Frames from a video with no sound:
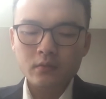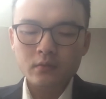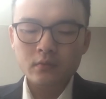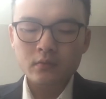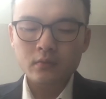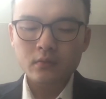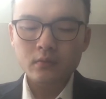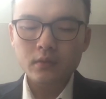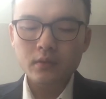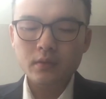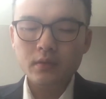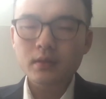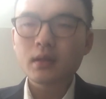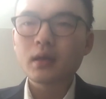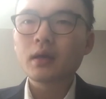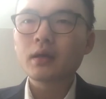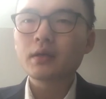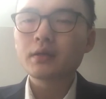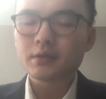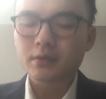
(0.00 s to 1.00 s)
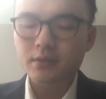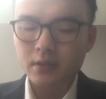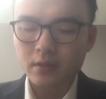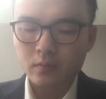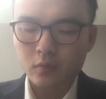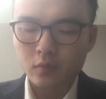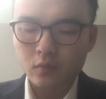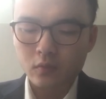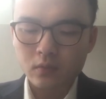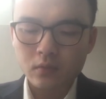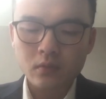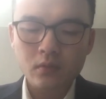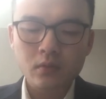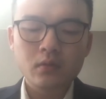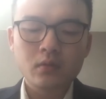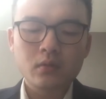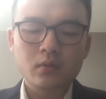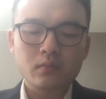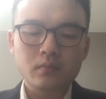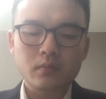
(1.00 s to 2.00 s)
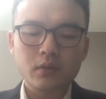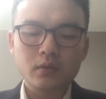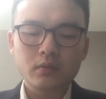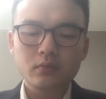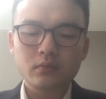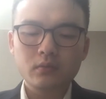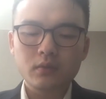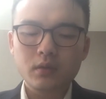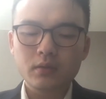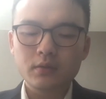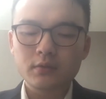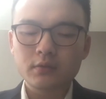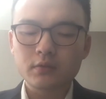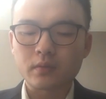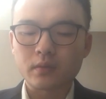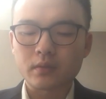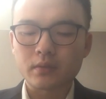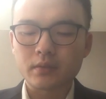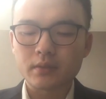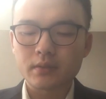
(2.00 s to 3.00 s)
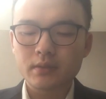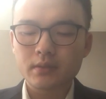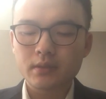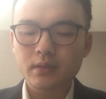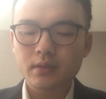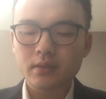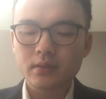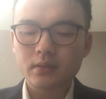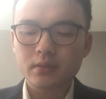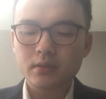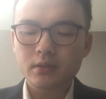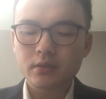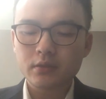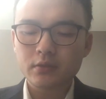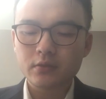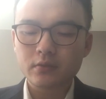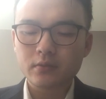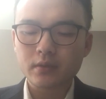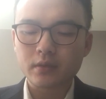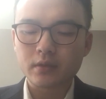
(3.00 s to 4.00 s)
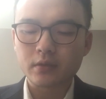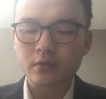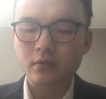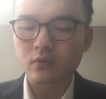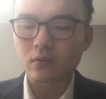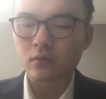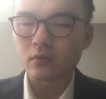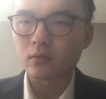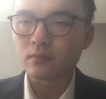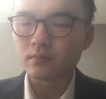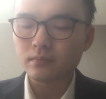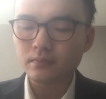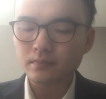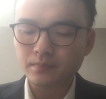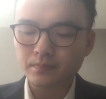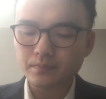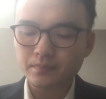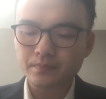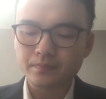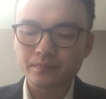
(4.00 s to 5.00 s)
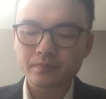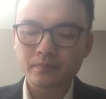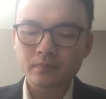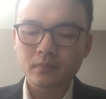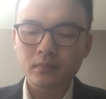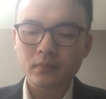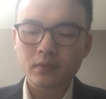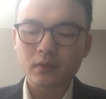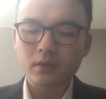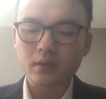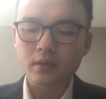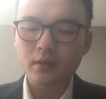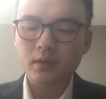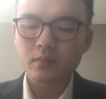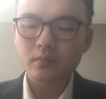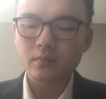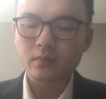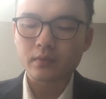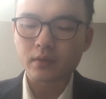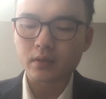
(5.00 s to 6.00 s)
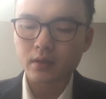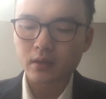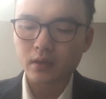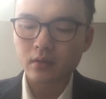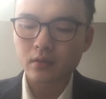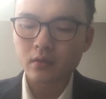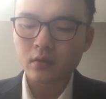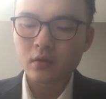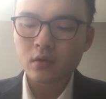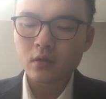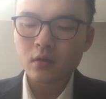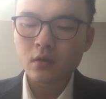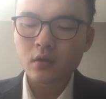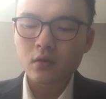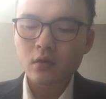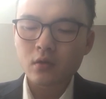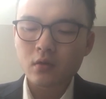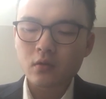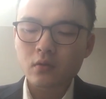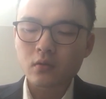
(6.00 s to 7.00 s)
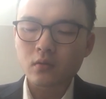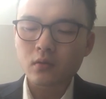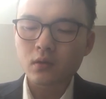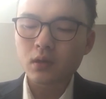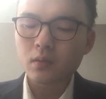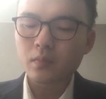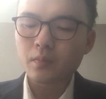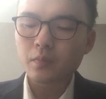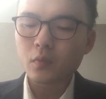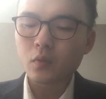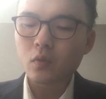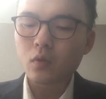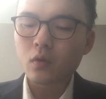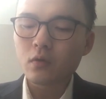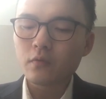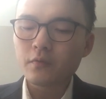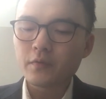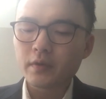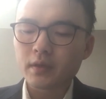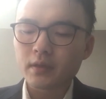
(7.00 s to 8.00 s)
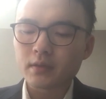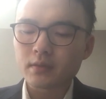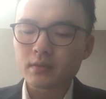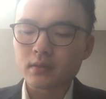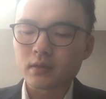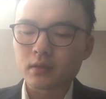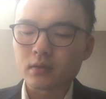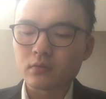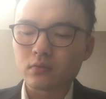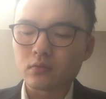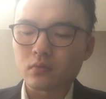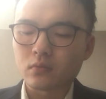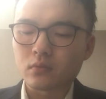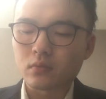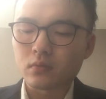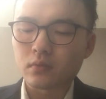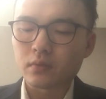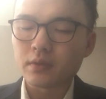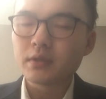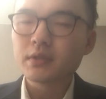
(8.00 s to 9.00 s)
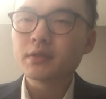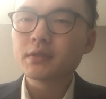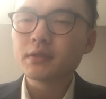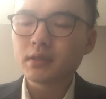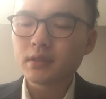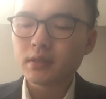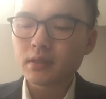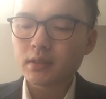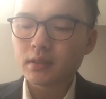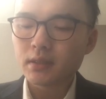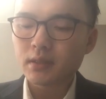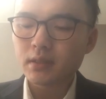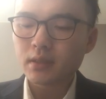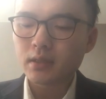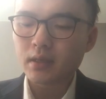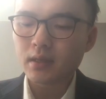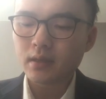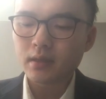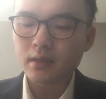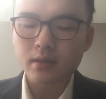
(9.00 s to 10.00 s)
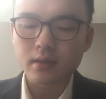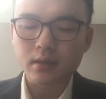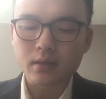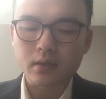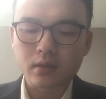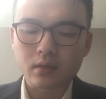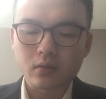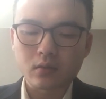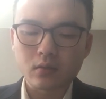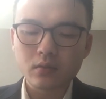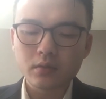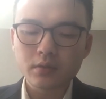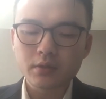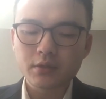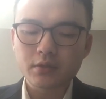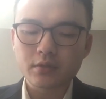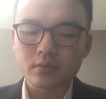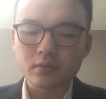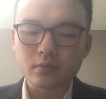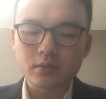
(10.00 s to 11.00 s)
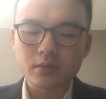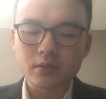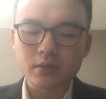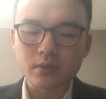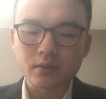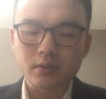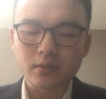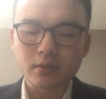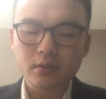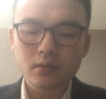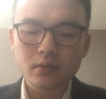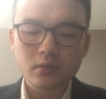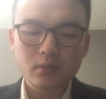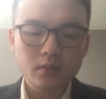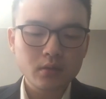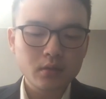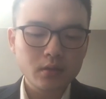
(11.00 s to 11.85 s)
それに対しても、バイトダンスは2020年以降、ゲームやコラボオフィスなどの新規エリアを中心に、